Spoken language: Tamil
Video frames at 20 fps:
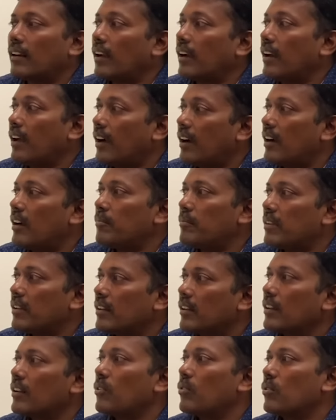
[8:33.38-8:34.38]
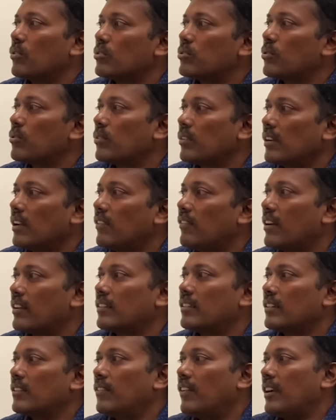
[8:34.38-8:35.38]
ட்ரேட் ஆகாமல் இருக்கிற ஒரு சூழ்நிலை
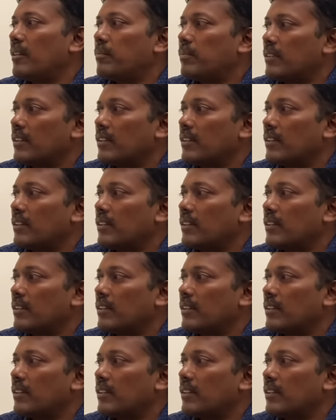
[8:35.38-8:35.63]
வரதுக்கு வாய்ப்பு